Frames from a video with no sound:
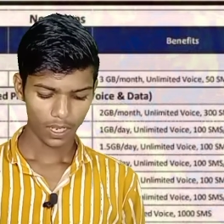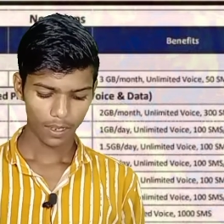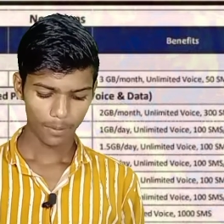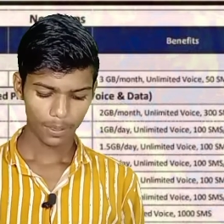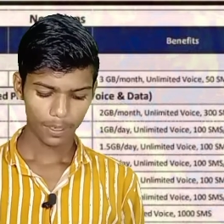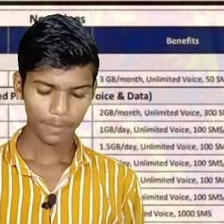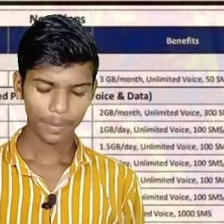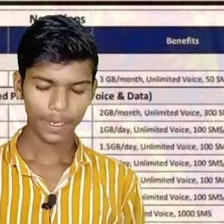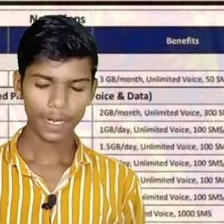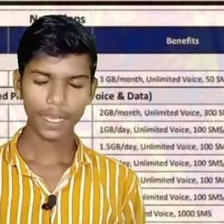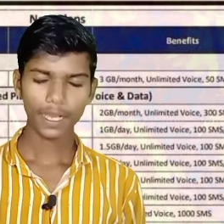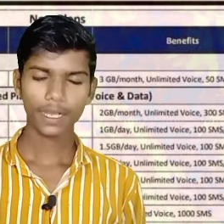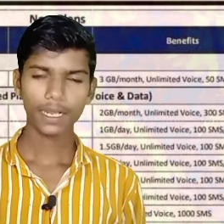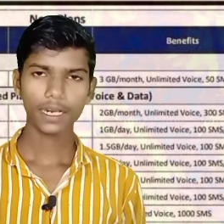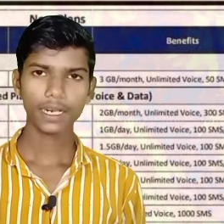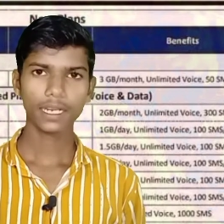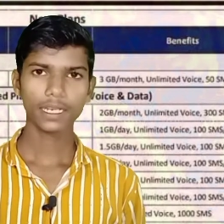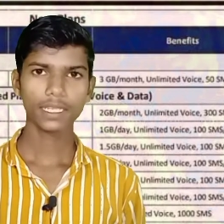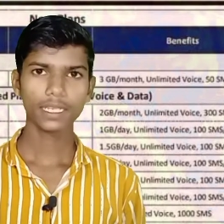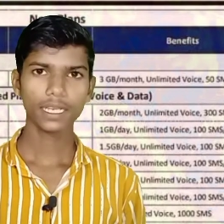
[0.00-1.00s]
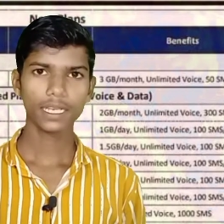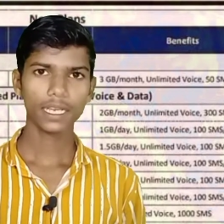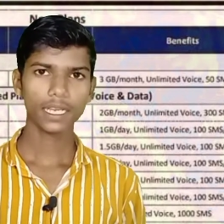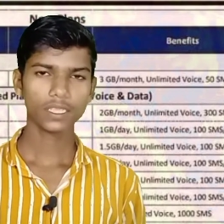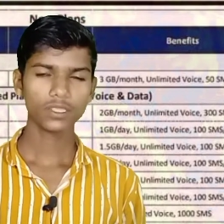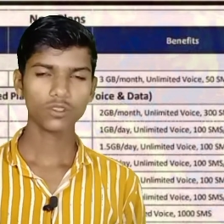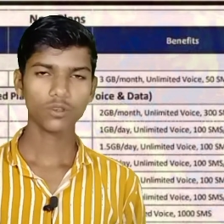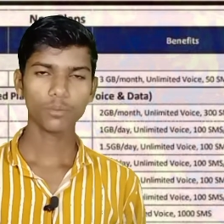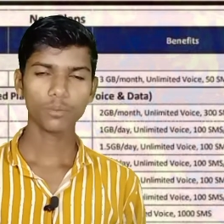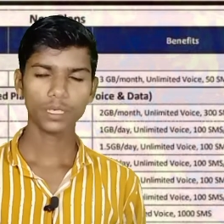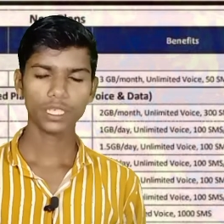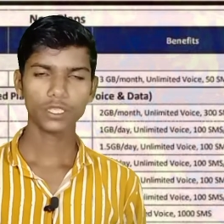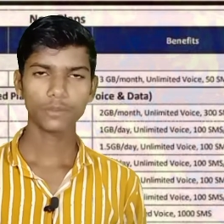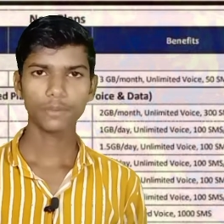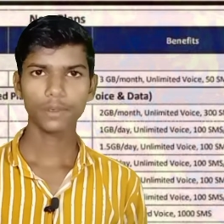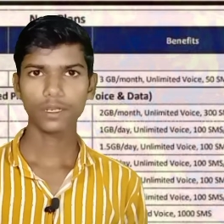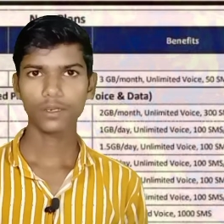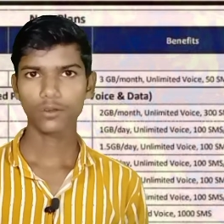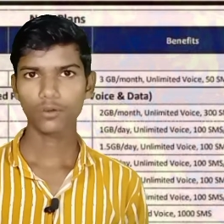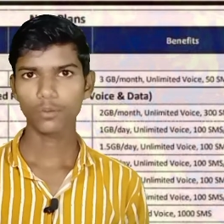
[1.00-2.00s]
अभी बढ़ाकर कर दिया गया एक सौ
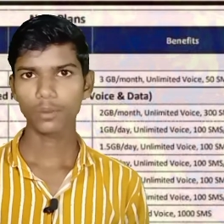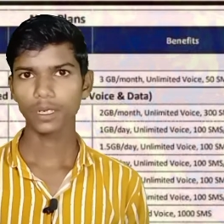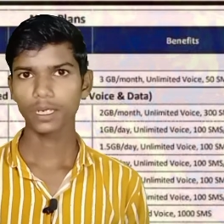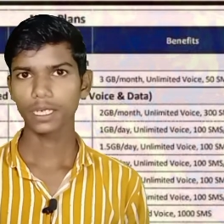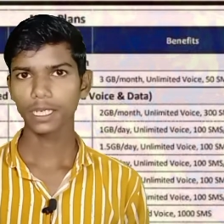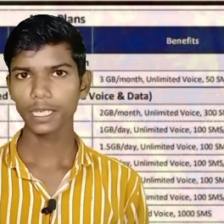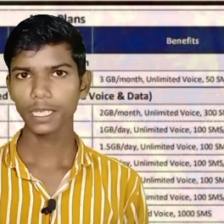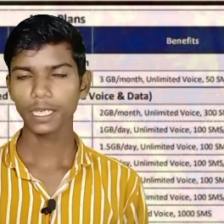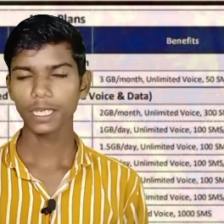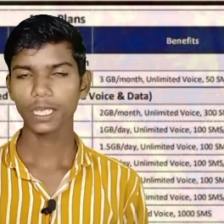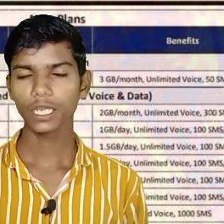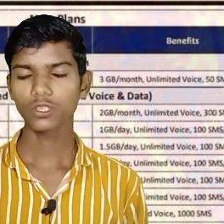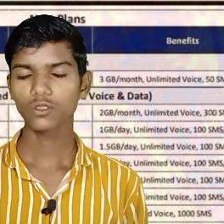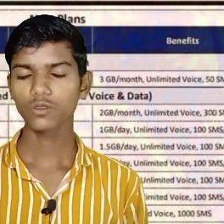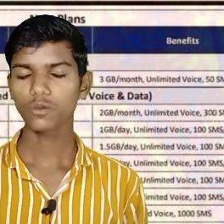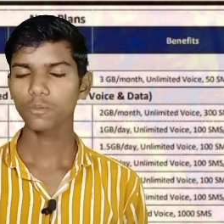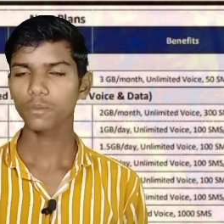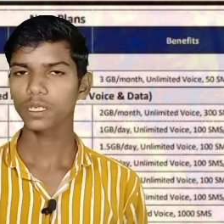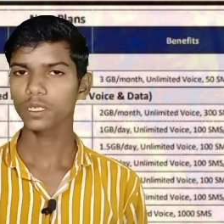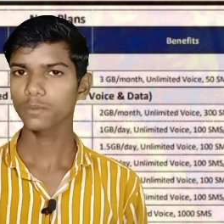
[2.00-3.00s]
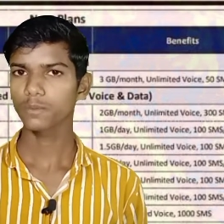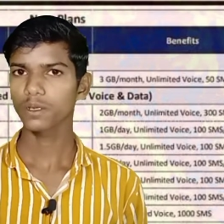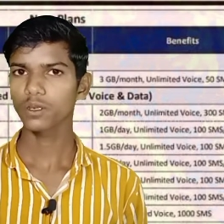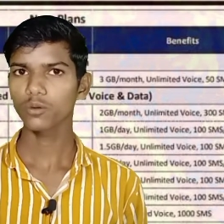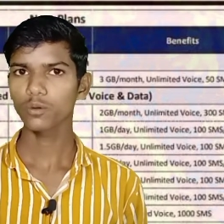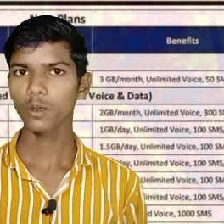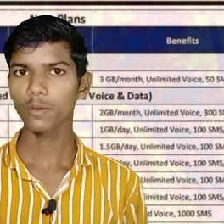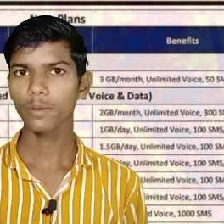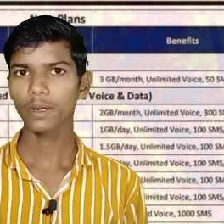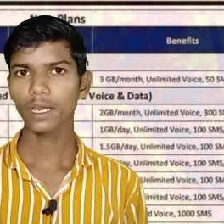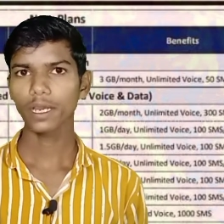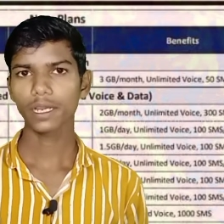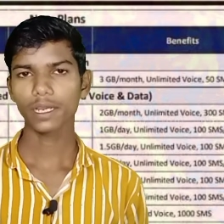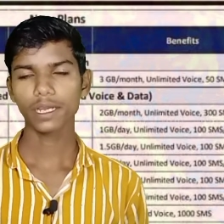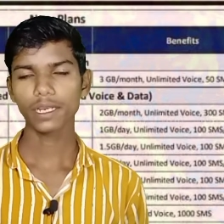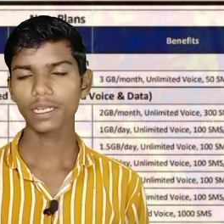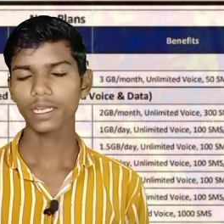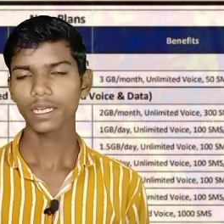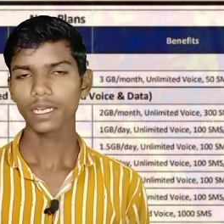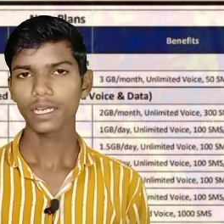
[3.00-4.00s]
पचपन रुपये ठीक है एक सौ पचपन रुपये
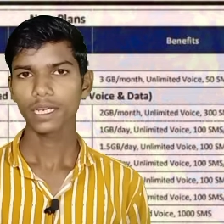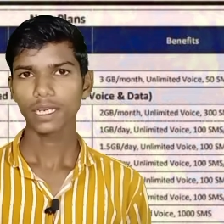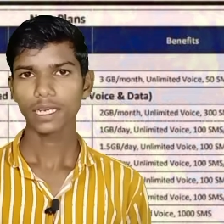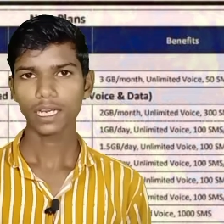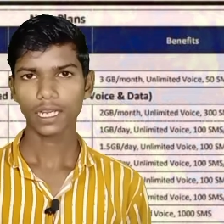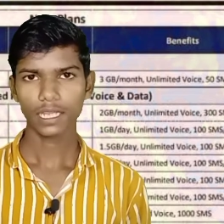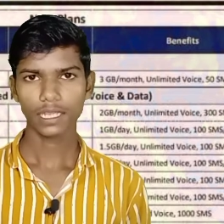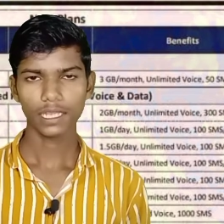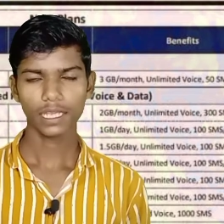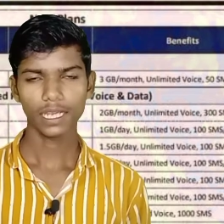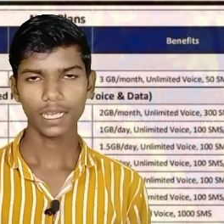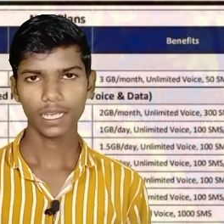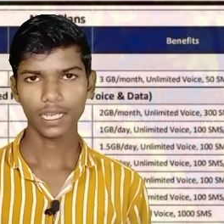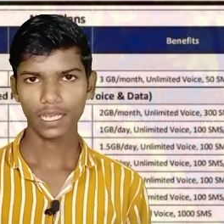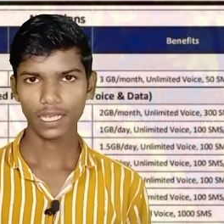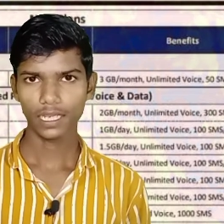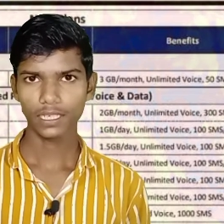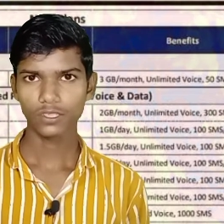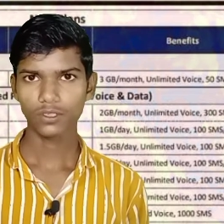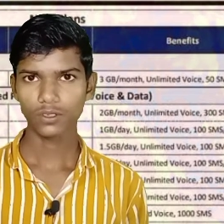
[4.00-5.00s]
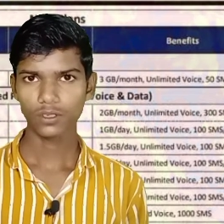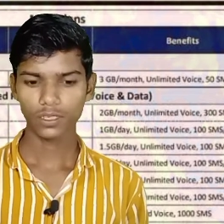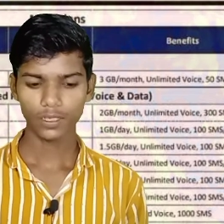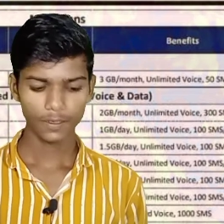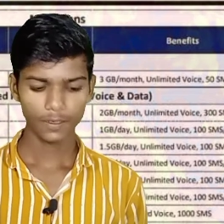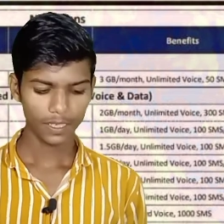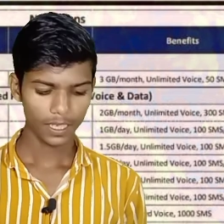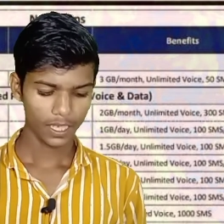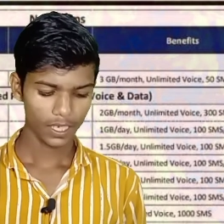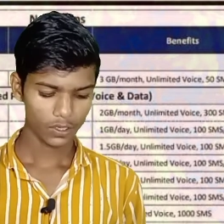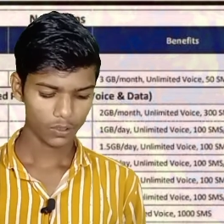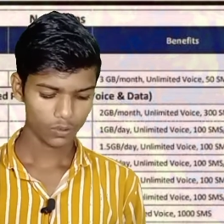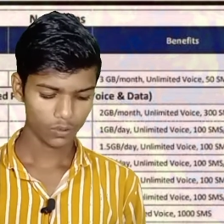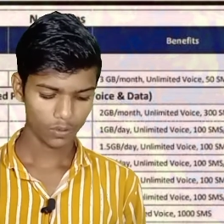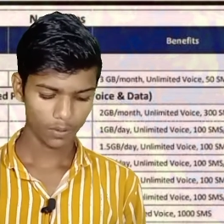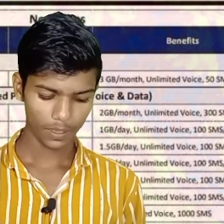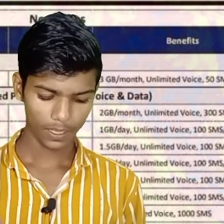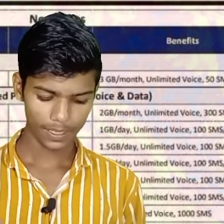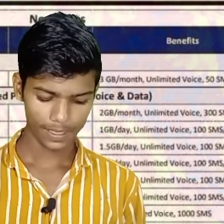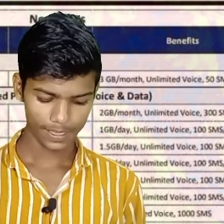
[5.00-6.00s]
बढ़ाकर कर दिया गया है जो कि एक सौ
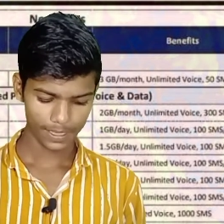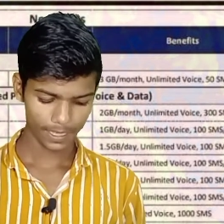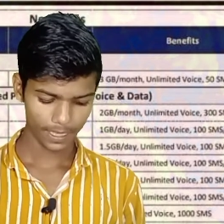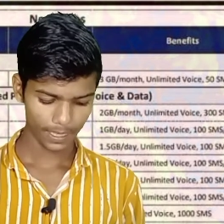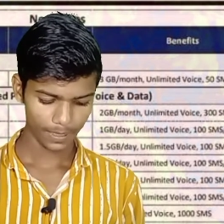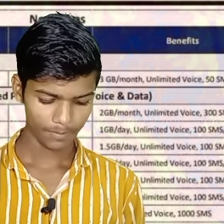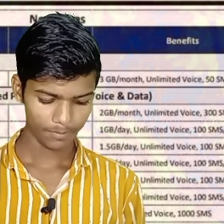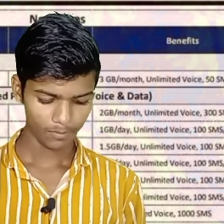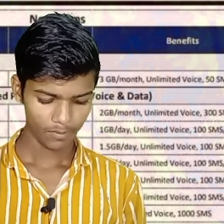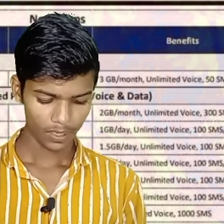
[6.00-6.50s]
उनतीस का था